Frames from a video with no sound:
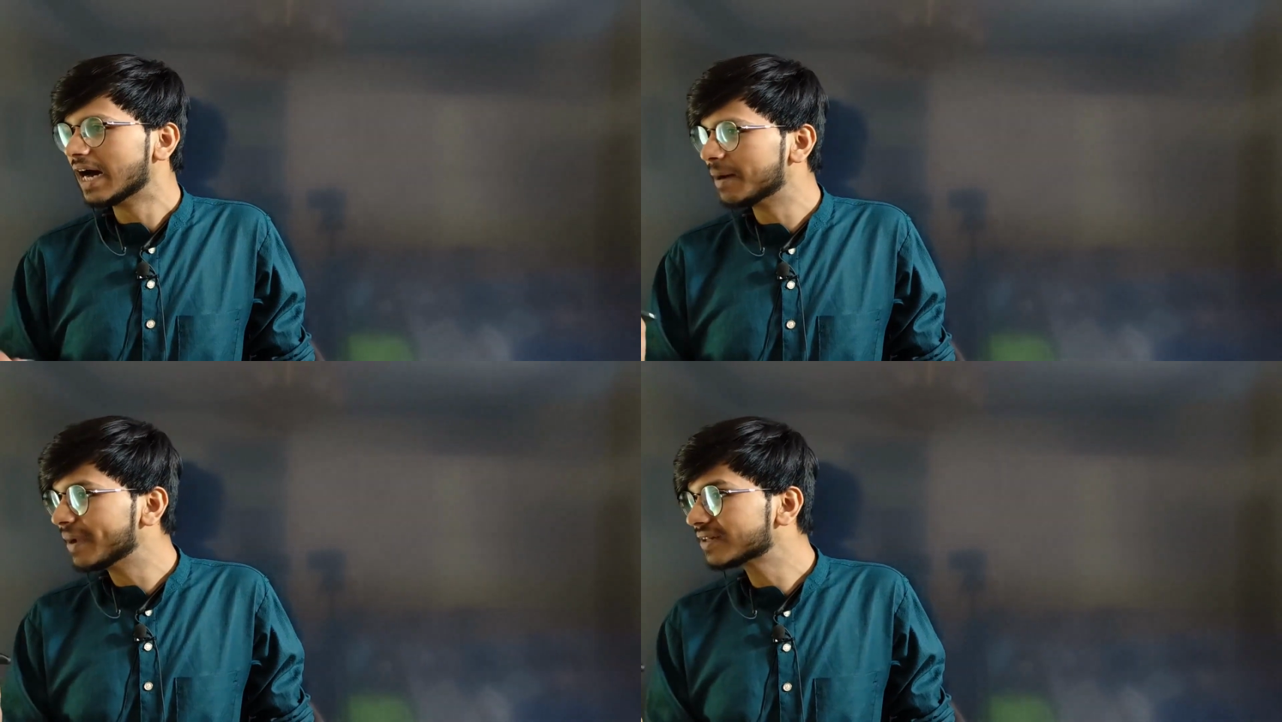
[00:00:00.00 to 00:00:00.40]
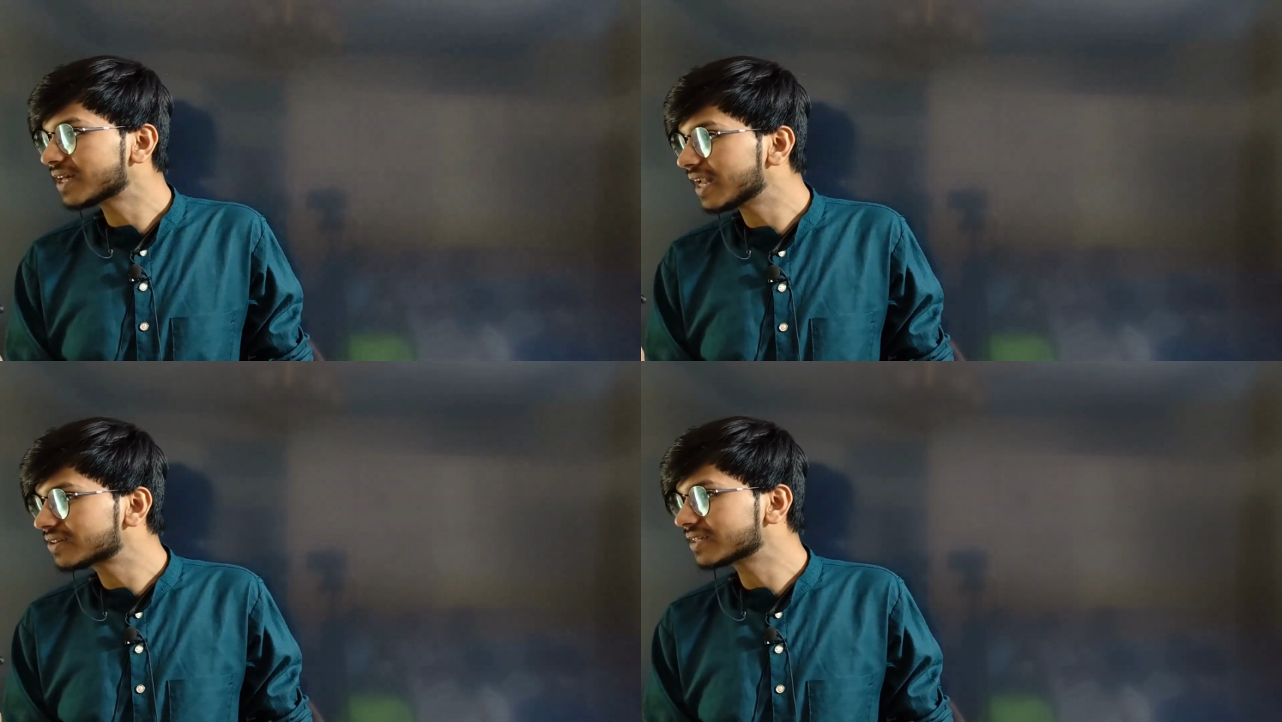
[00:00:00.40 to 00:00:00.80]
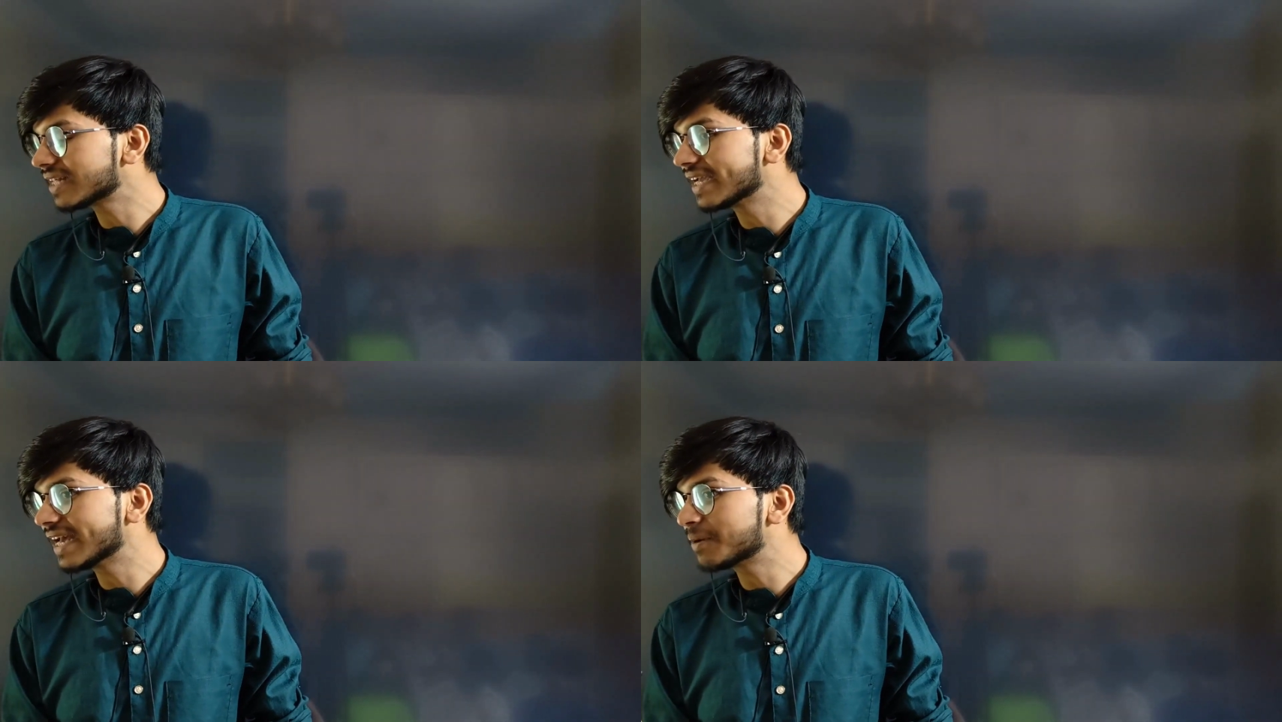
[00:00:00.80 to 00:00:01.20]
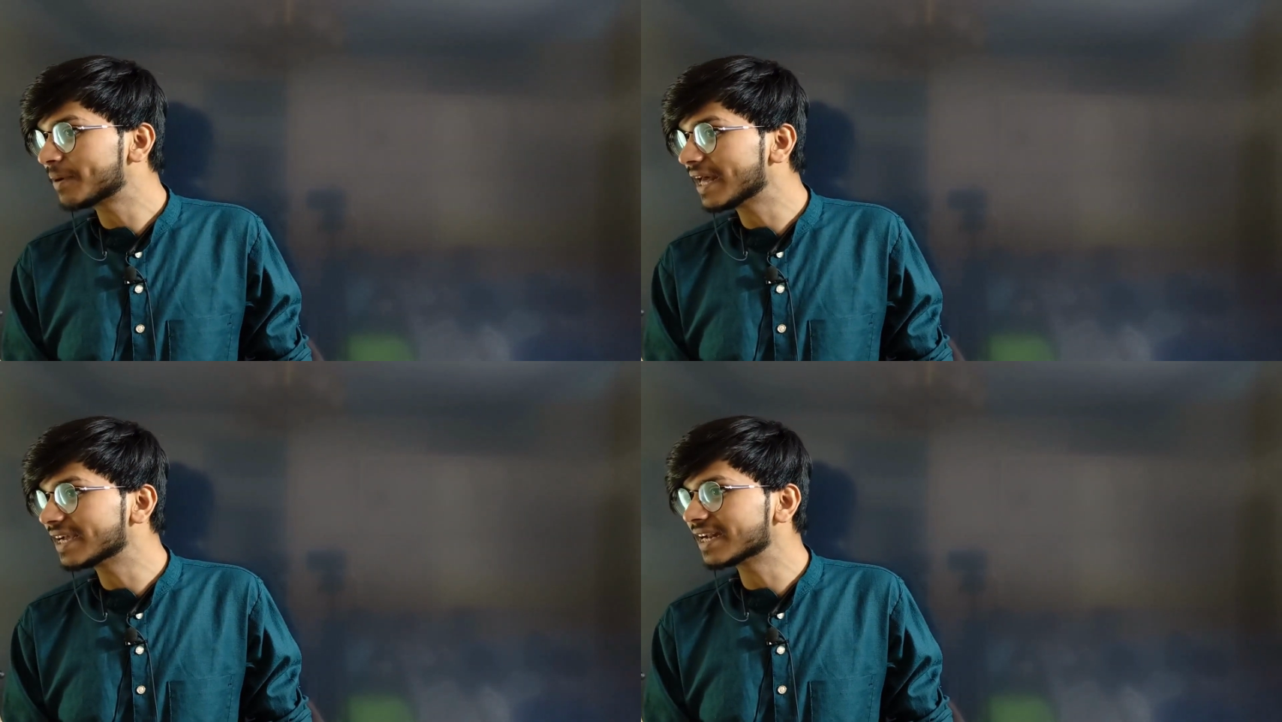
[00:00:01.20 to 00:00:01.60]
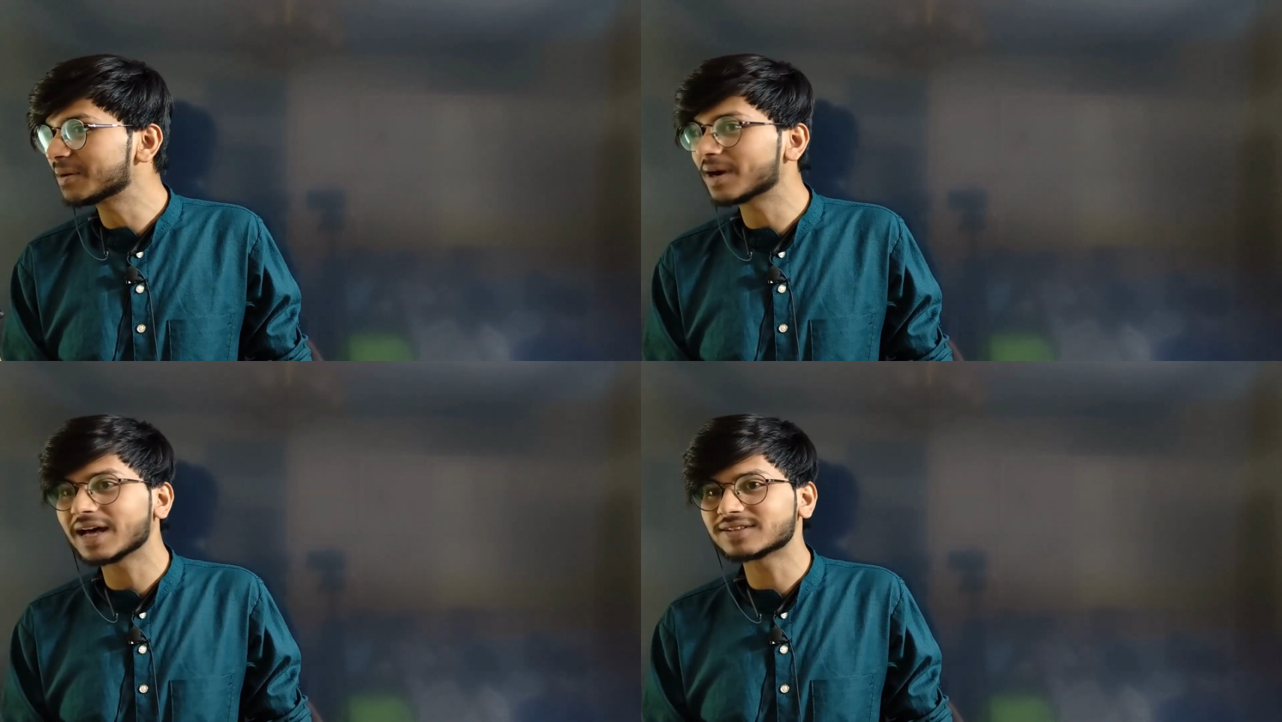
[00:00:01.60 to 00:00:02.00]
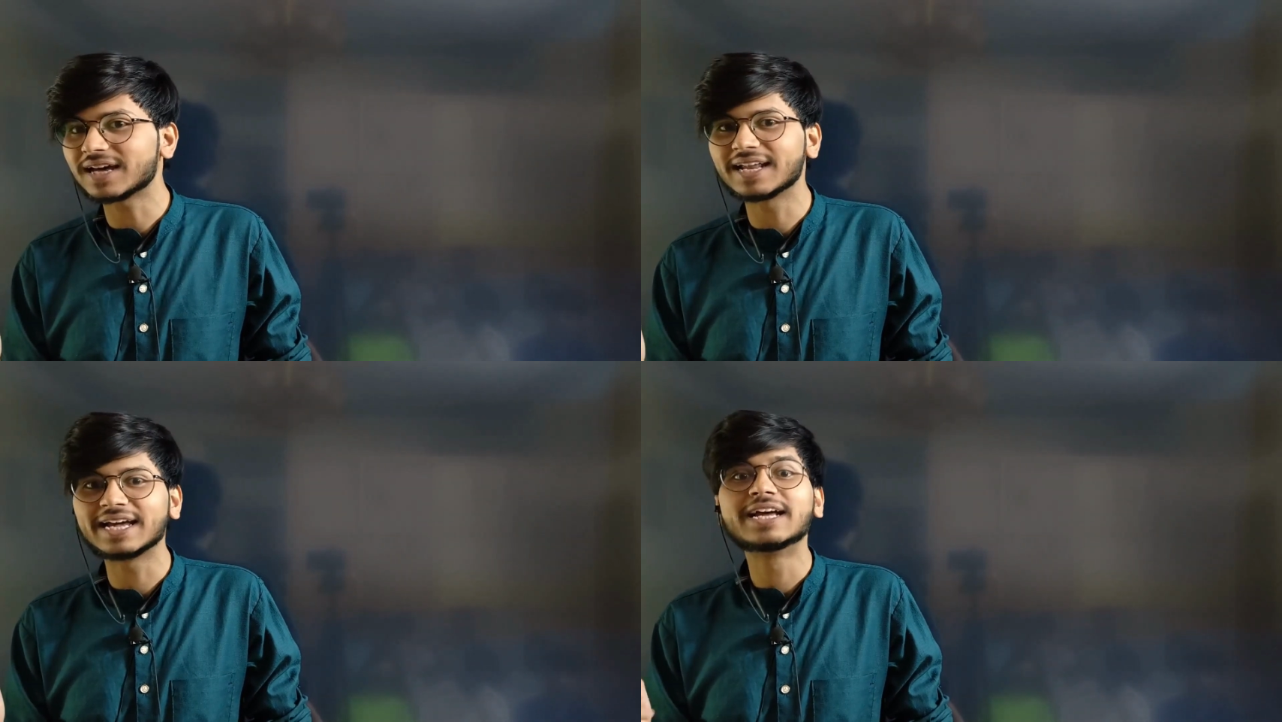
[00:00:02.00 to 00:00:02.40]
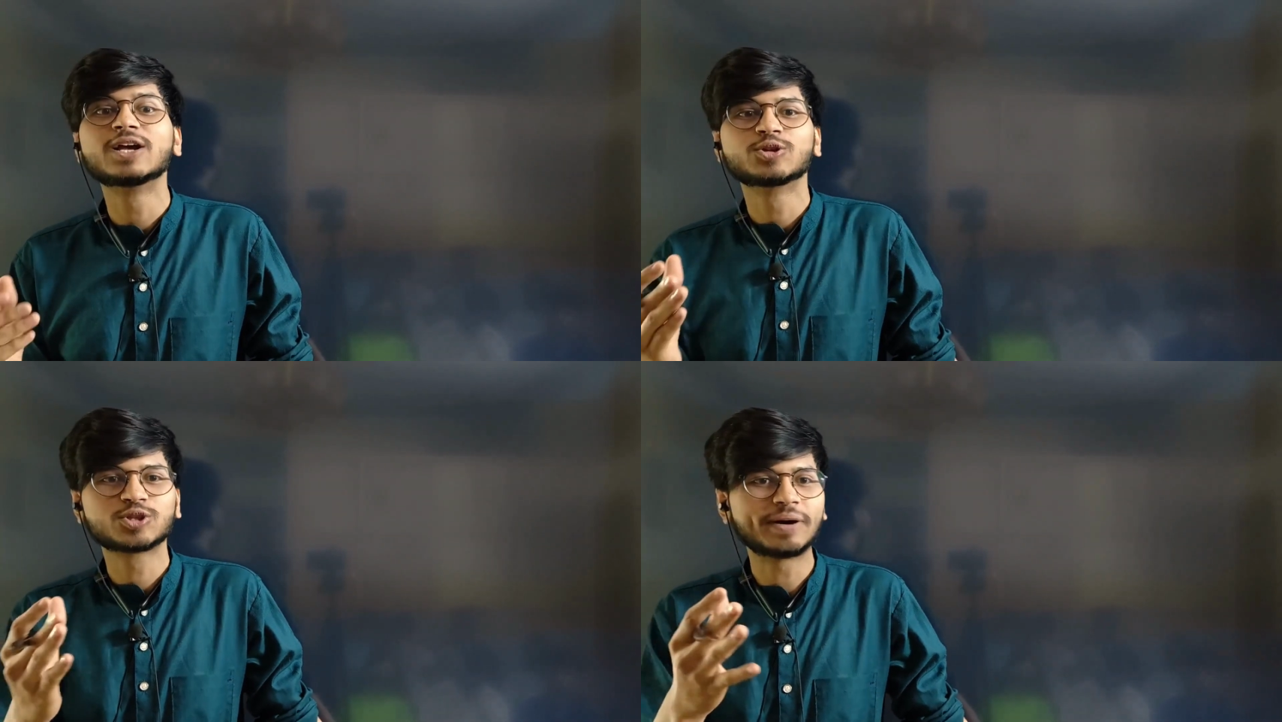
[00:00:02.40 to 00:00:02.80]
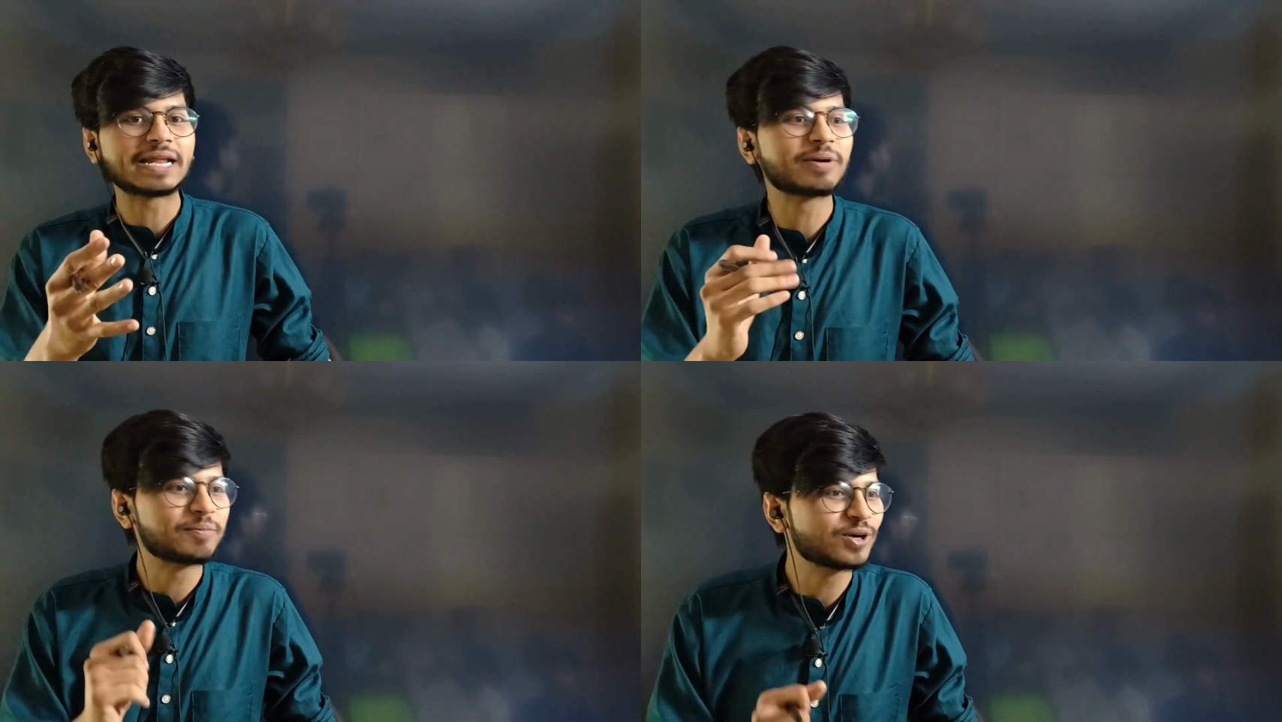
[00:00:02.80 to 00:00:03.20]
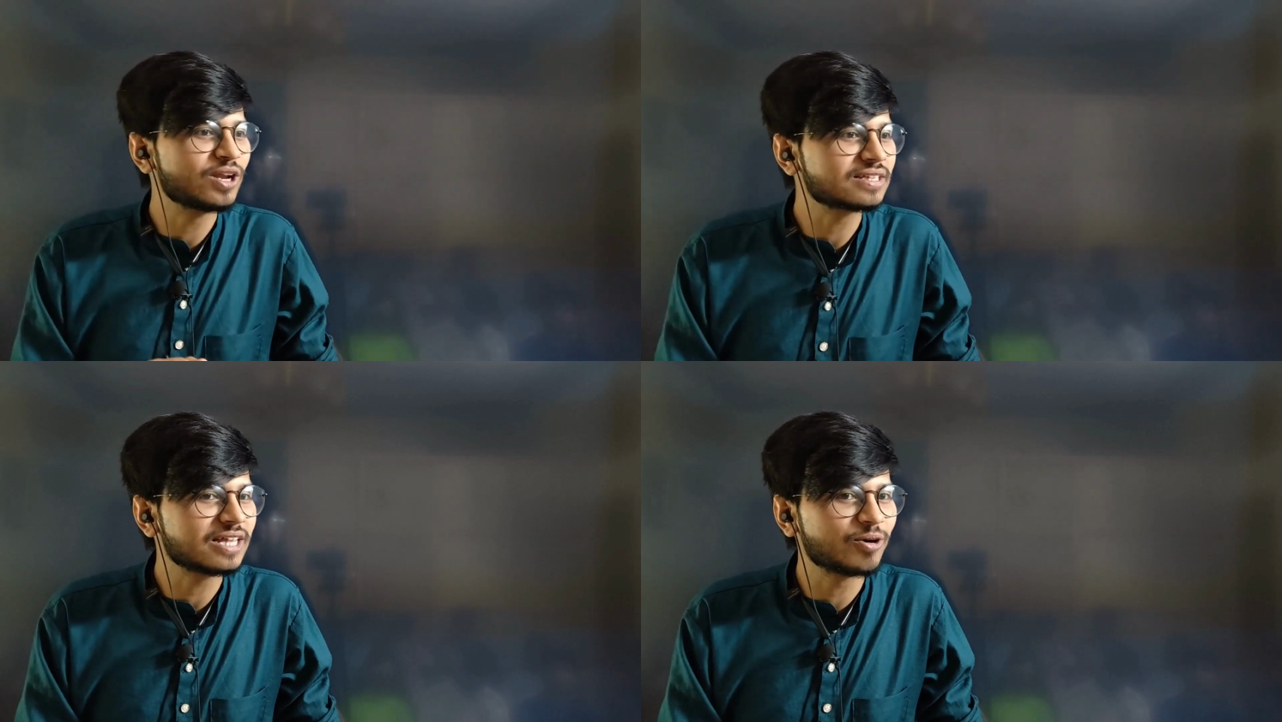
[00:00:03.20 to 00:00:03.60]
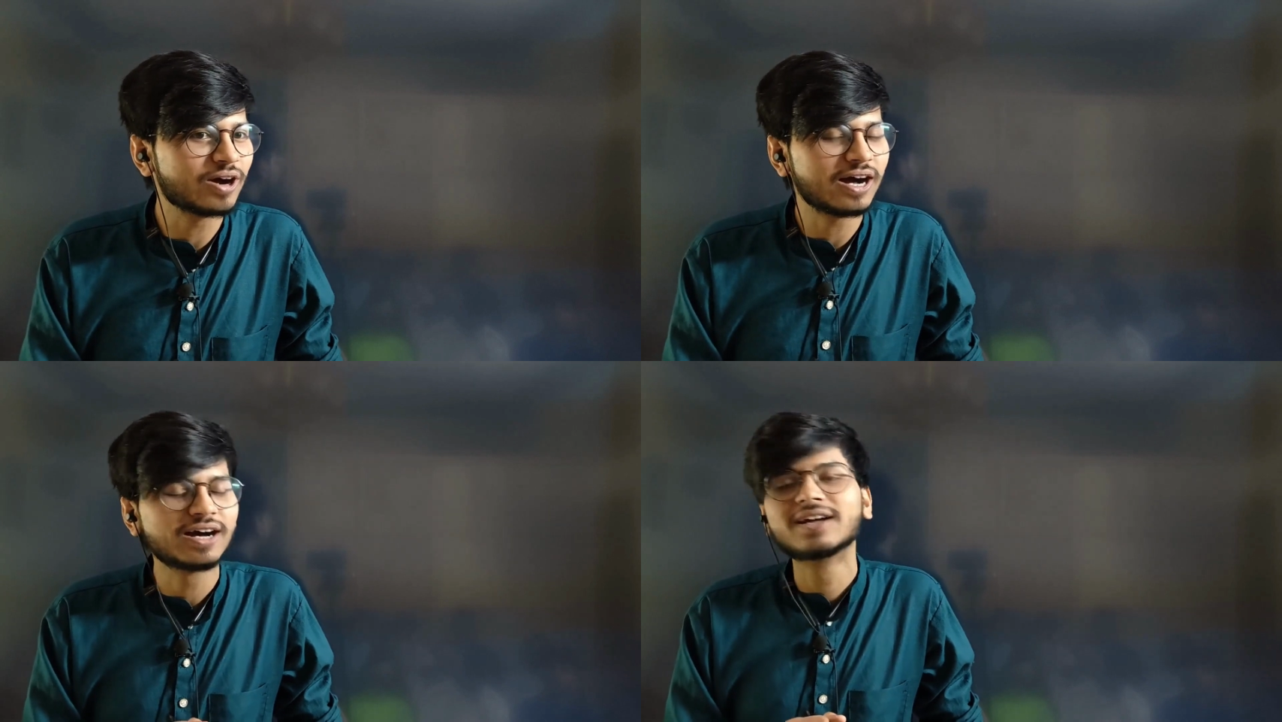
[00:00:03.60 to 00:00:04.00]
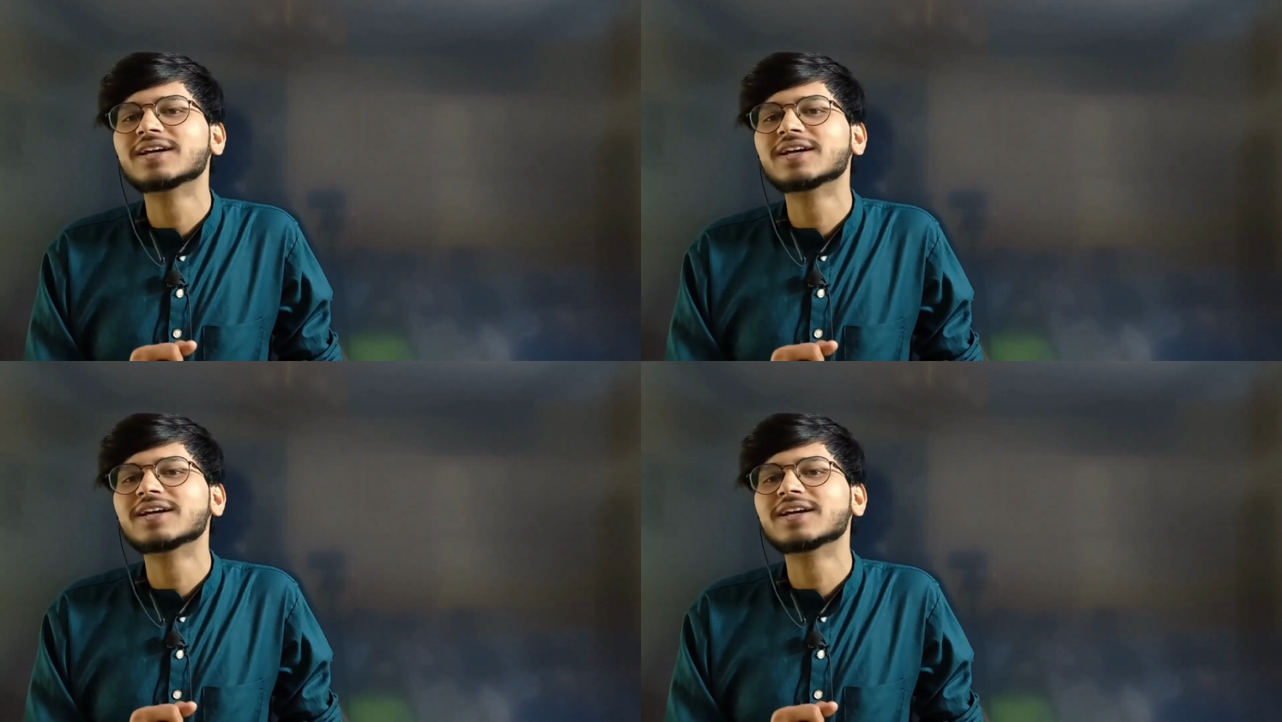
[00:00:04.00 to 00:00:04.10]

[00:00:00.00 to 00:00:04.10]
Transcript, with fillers: हमें ऐसा लग सकता है कि यार पढ़ाई करना बड़ा आसान है तुम्हारी मम्मी को लगता होगा